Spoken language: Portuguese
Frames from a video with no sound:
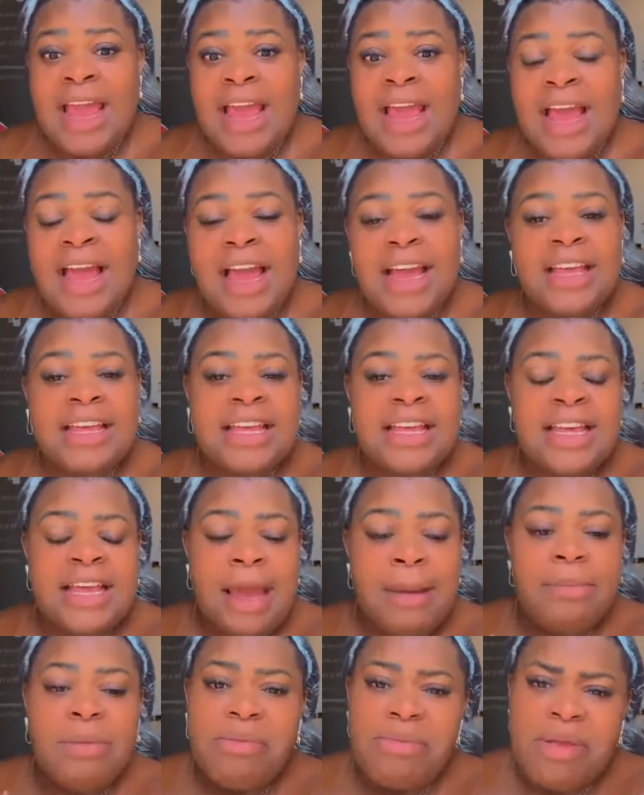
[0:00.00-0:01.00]
é, que
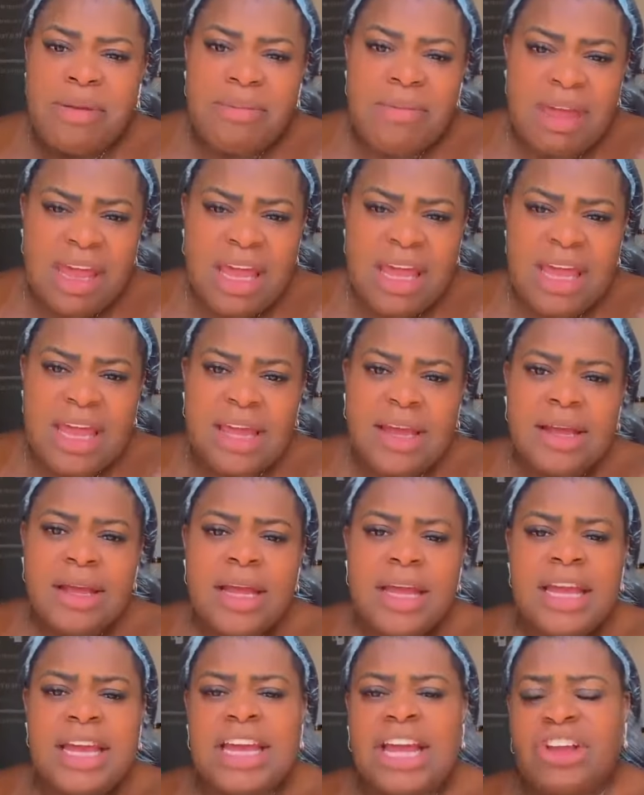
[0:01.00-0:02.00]
é mimimi
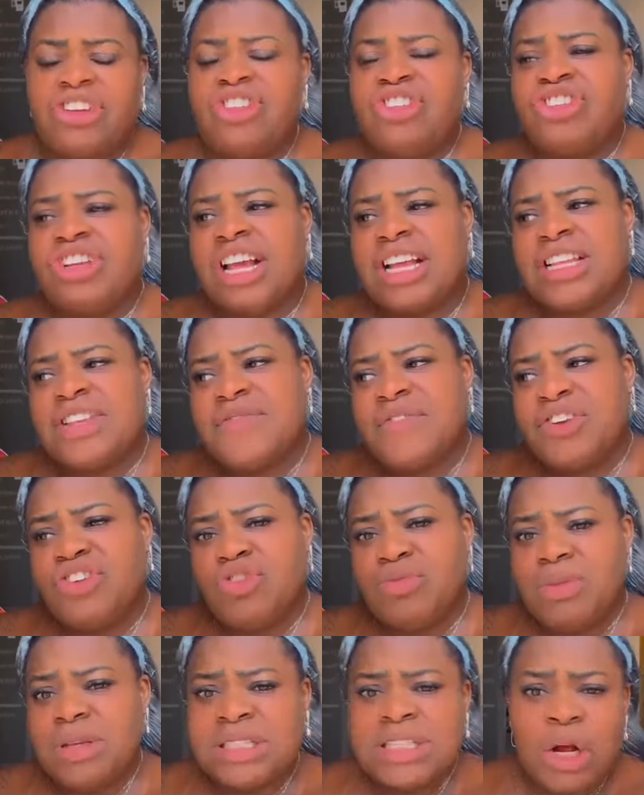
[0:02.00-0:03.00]
e que a gente quer se
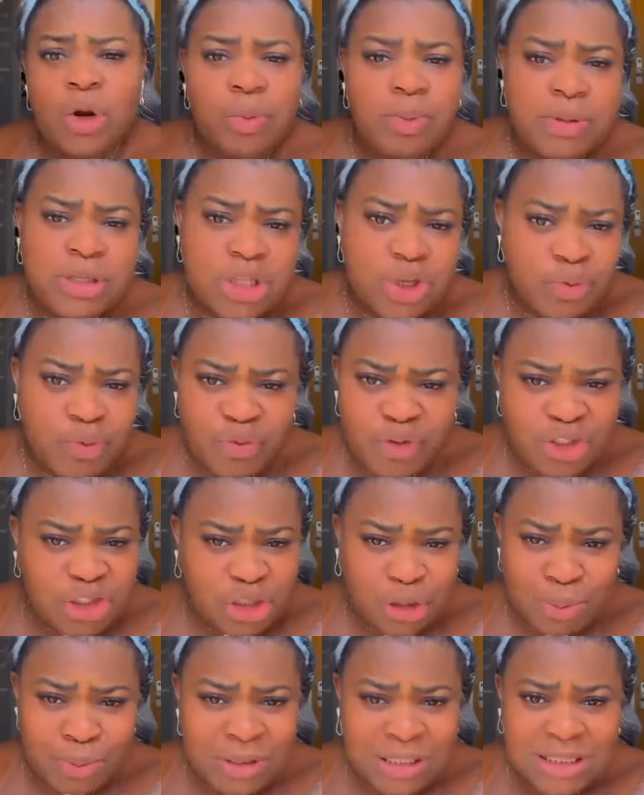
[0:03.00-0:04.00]
vitimizar. Eu não preciso me
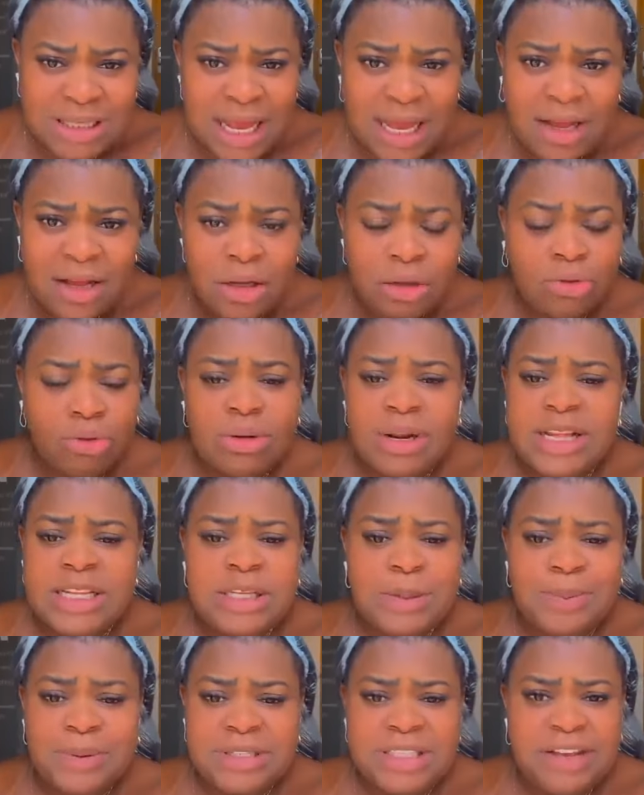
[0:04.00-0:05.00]
vitimizar. Não
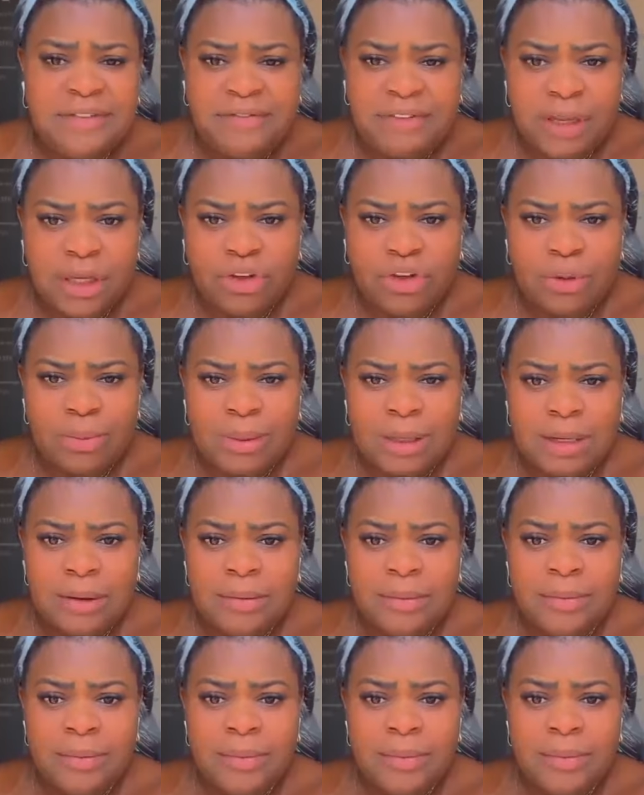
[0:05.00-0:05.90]
nasci para ser vítima.